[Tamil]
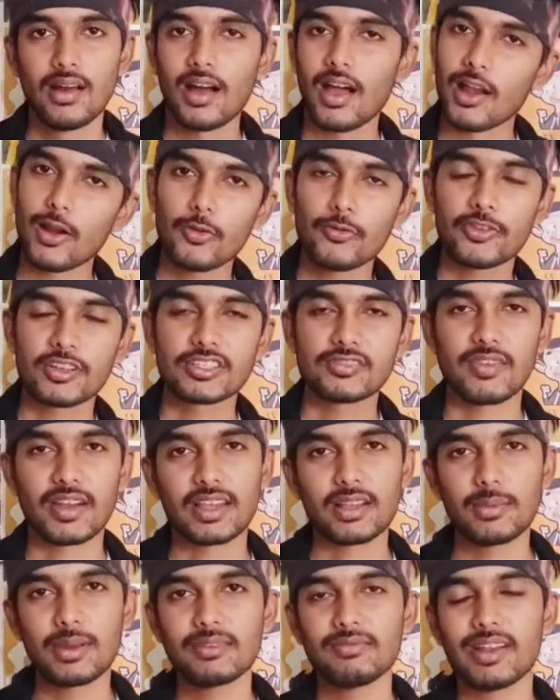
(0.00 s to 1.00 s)
ஹலோ ஃப்ரெண்ட்ஸ்
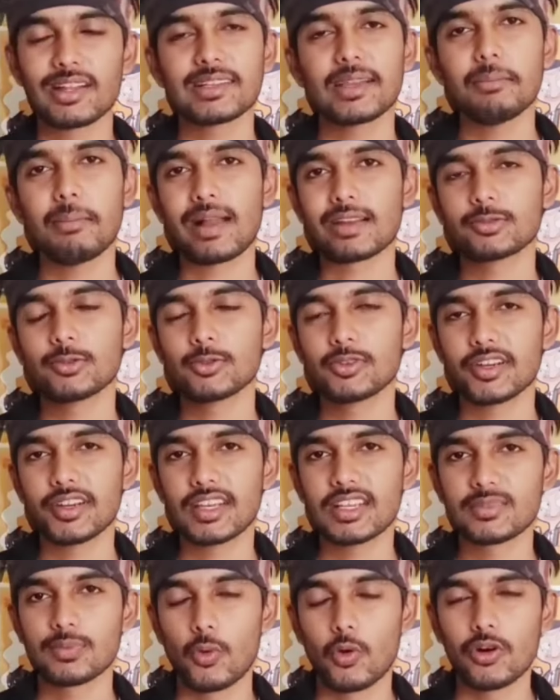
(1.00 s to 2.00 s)
வணக்கம் அண்ட் வெல்கம் பேக் டு
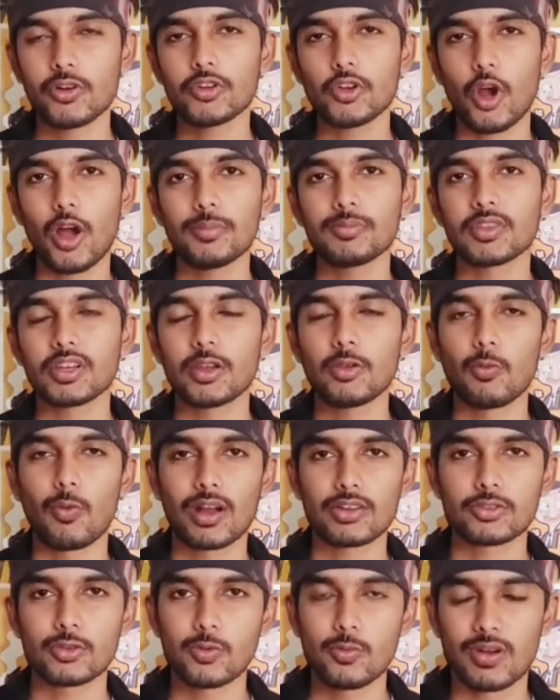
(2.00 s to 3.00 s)
கிரிட்டிக்ஸ் மோன் டாப் த்ரீ
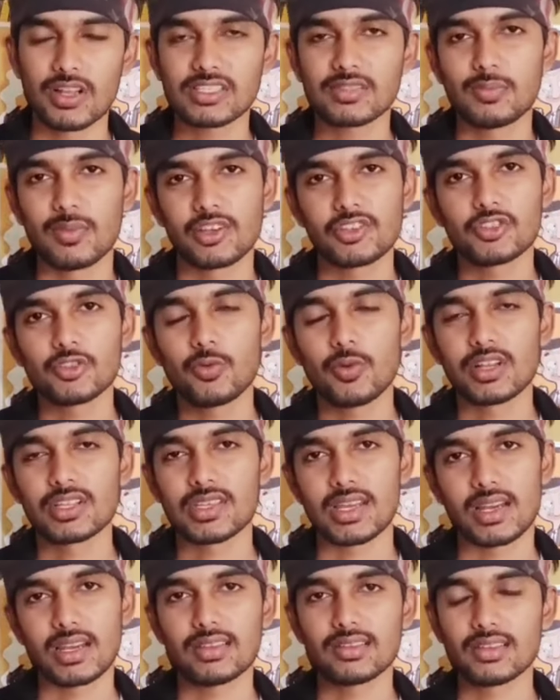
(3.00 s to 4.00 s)
வாட் டு வாட்ச் மஸ்ட் டு
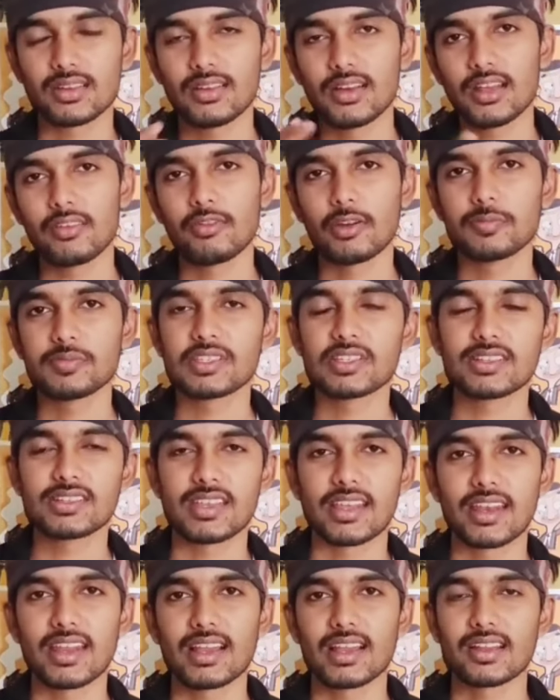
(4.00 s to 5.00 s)
வாட்ச் ஆன த்ரில்லர் வெப்
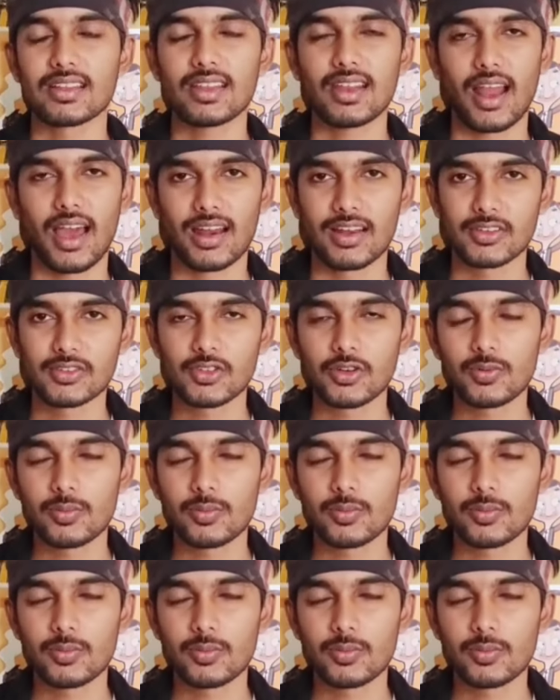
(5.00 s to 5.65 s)
சீரிஸ் என்னங்கிறத நான் லிஸ்ட்